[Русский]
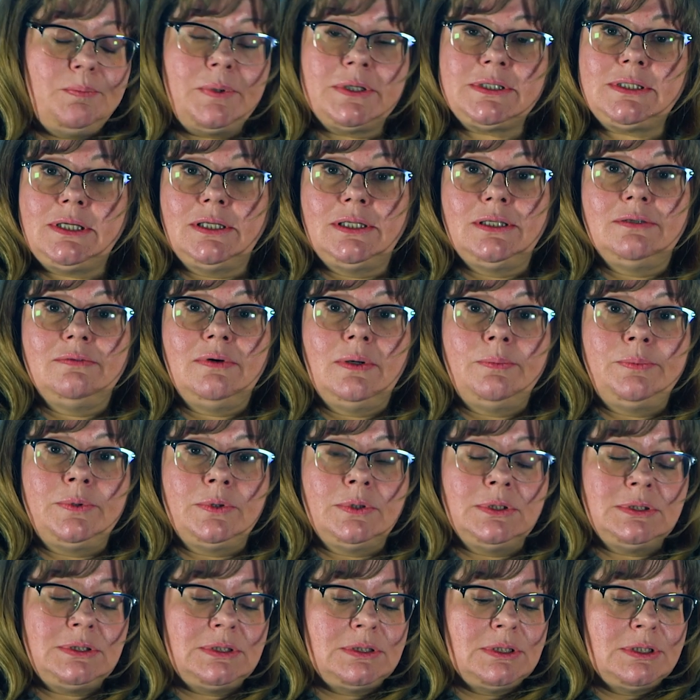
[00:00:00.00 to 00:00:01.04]
последний
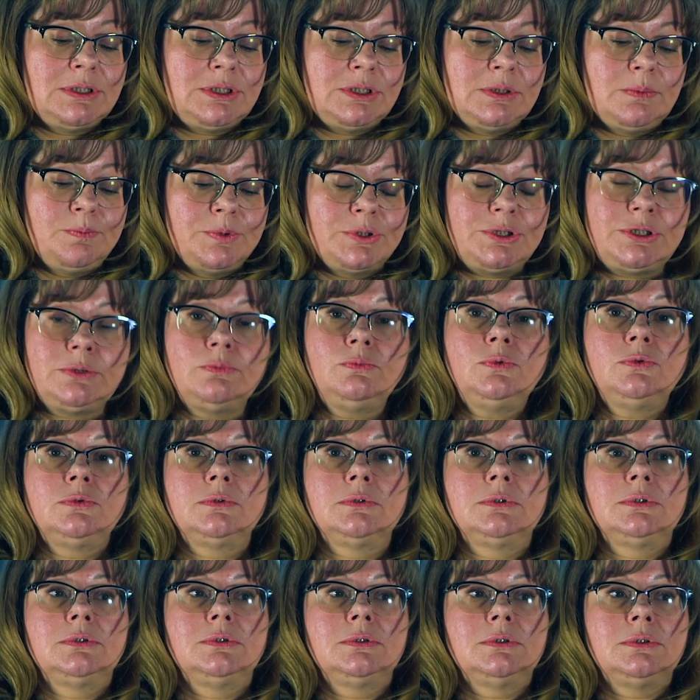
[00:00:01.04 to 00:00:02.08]
вопрос, значит,
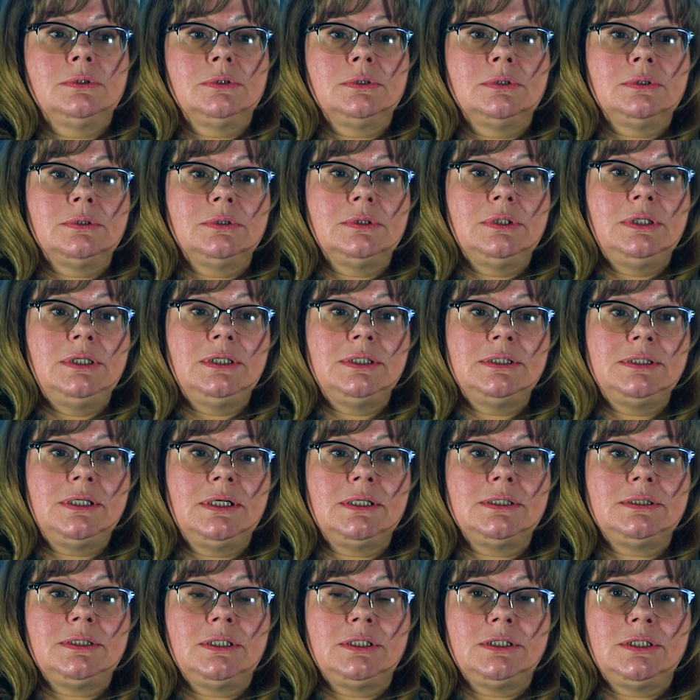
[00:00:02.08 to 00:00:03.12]
почему э,
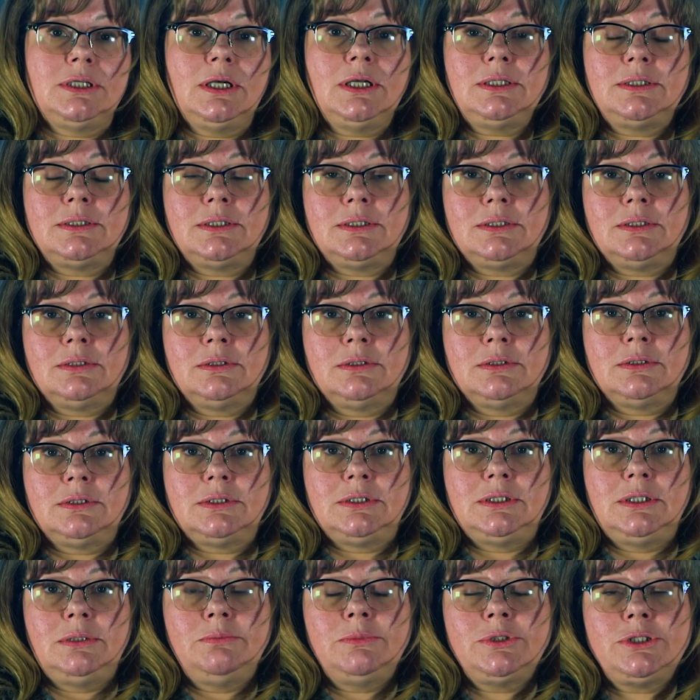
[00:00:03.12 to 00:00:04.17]
нельзя сажать э,
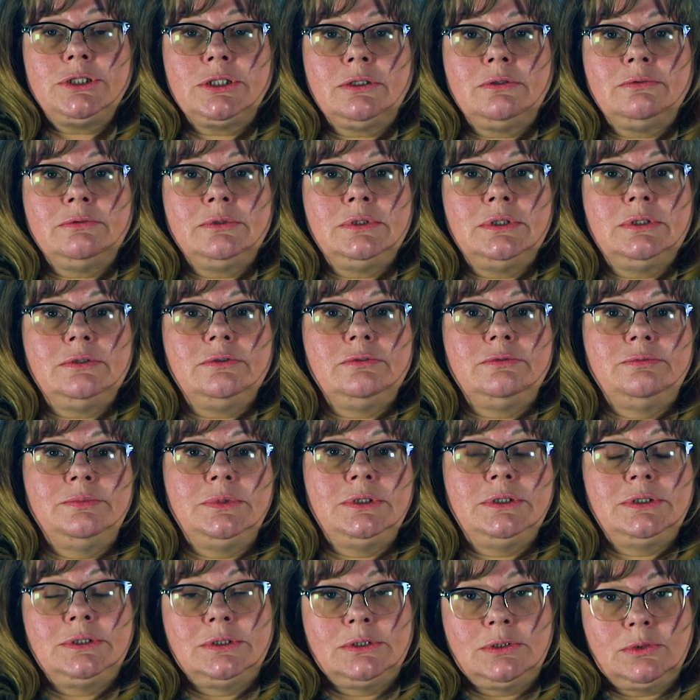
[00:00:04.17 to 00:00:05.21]
семечковые
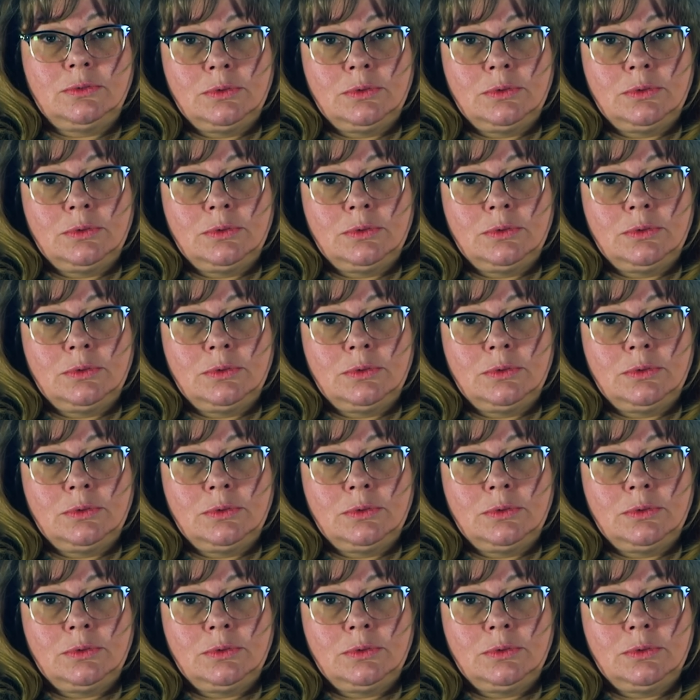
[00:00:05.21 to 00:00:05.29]
вместе с